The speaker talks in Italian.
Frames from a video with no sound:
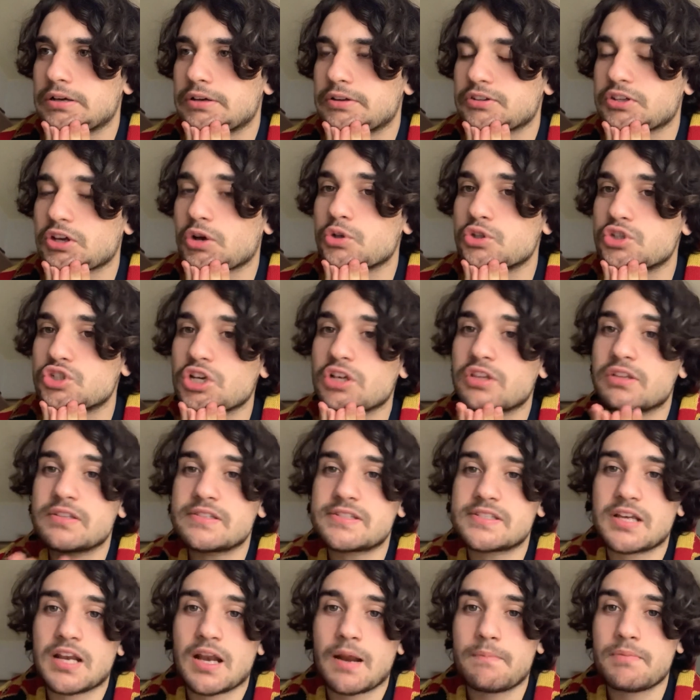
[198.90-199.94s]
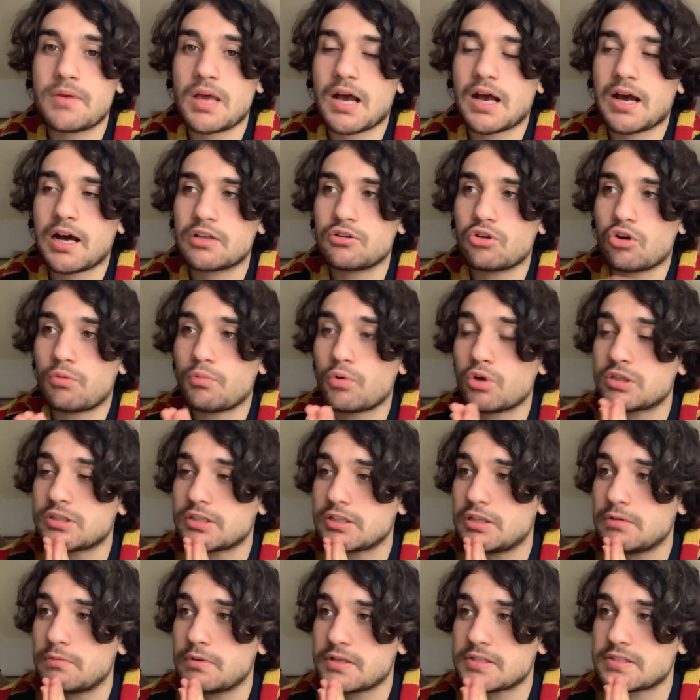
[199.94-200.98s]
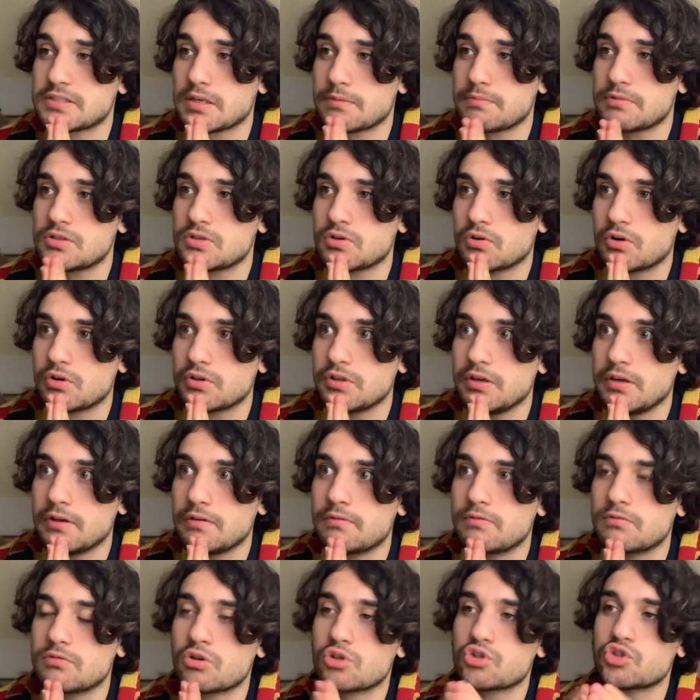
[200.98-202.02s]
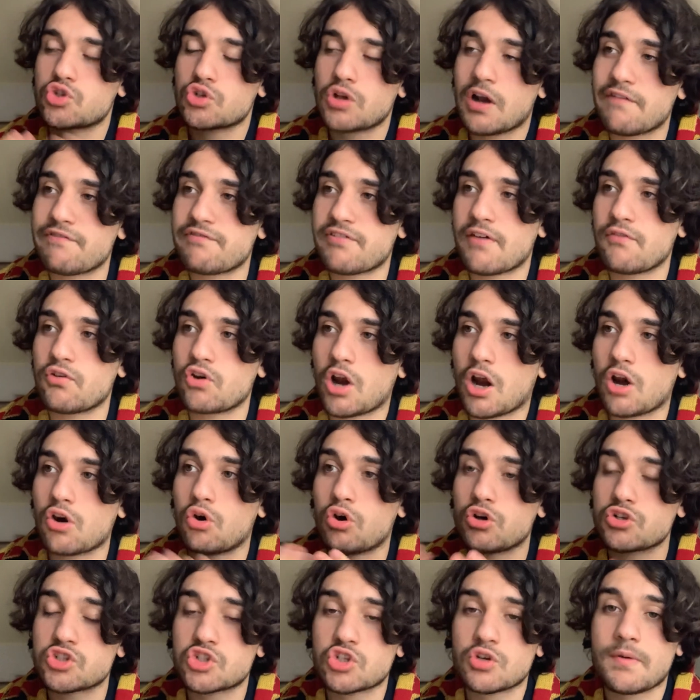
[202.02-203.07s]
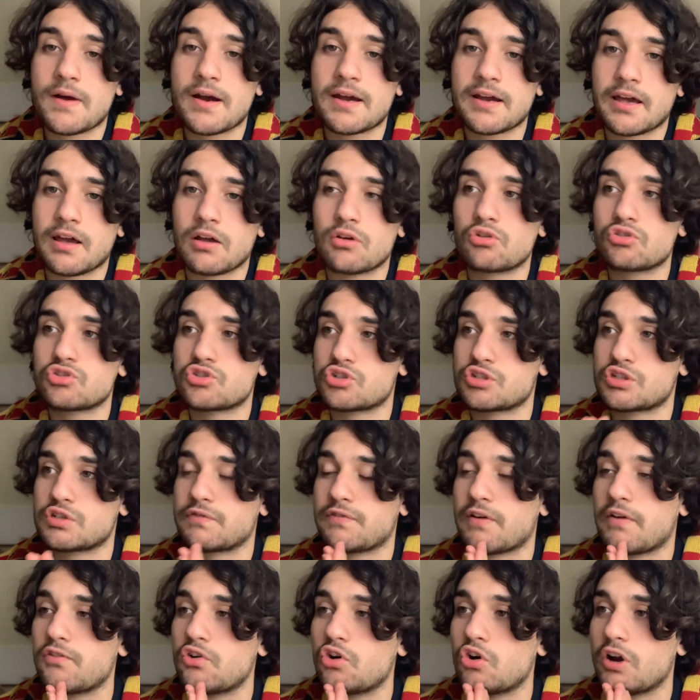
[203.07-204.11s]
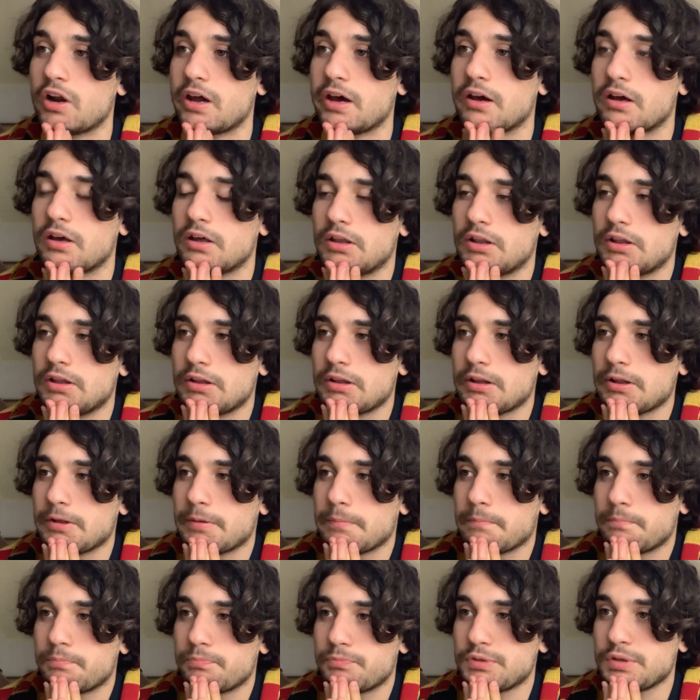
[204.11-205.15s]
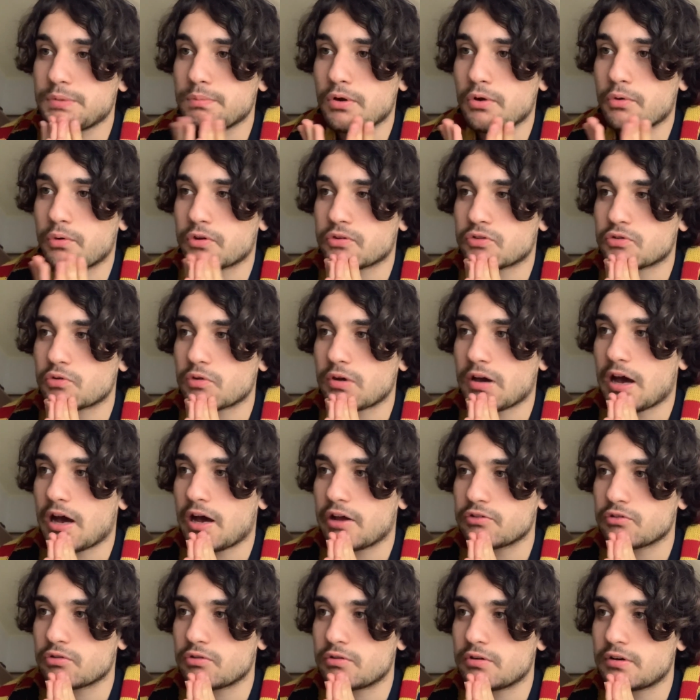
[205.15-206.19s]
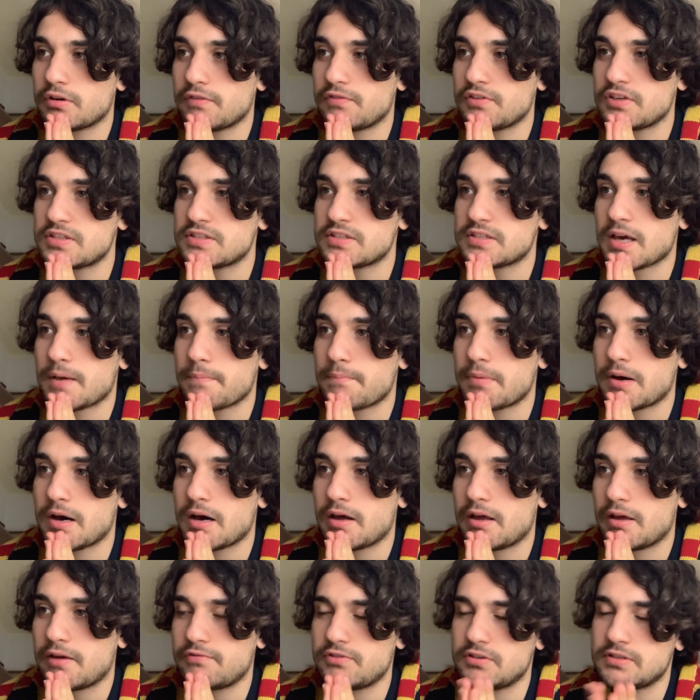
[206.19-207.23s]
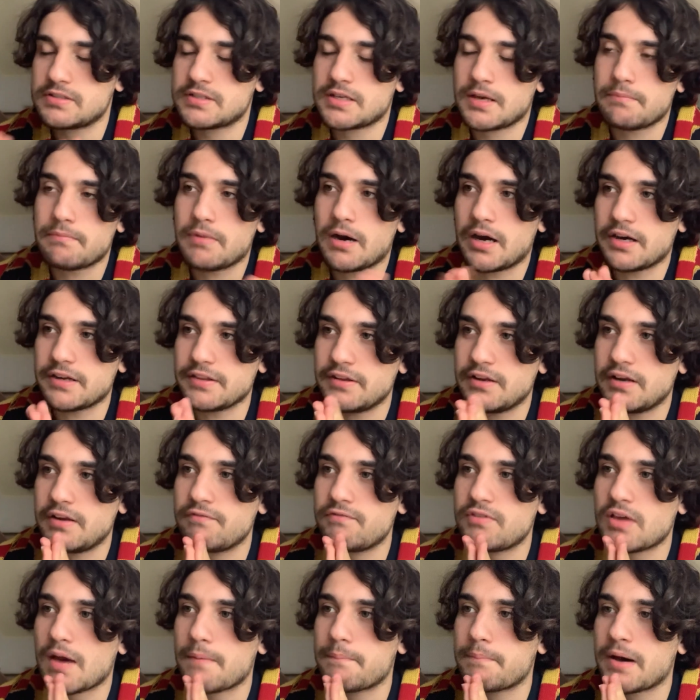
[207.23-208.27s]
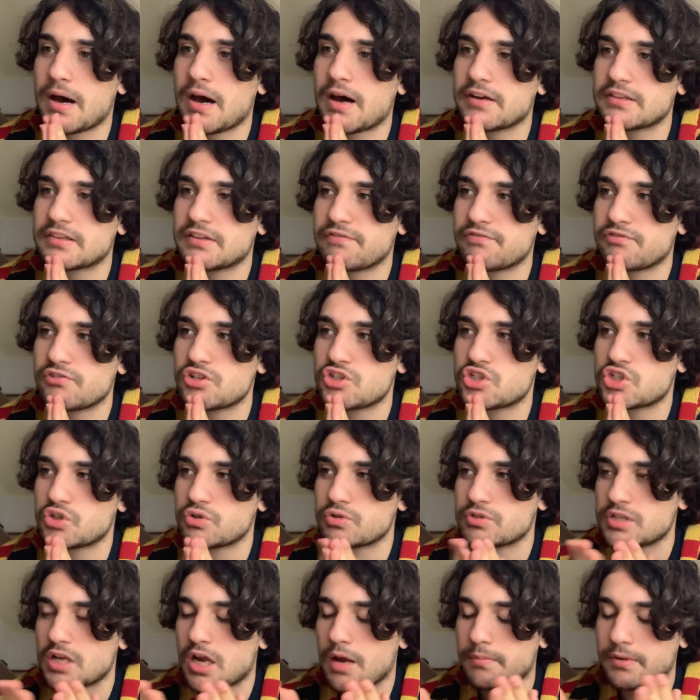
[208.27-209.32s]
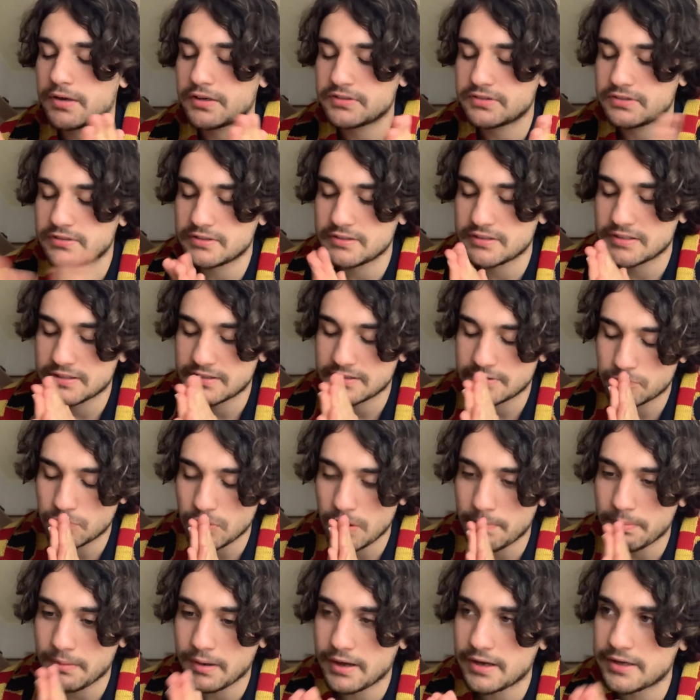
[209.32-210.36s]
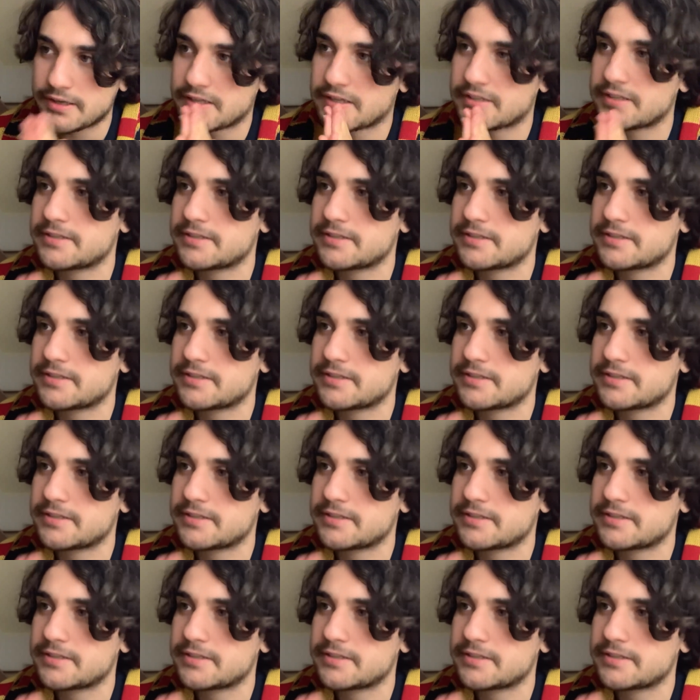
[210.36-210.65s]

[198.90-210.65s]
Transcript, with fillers: Stavo dicendo, in Serie B accadono molti di questi episodi, non solo a favore nostro, ma anche a nostro sfavore. Tipo in questo caso, fischia, ba- eh, fischia Bardi, rinvia Bardi e finisce così la partita. Due pari.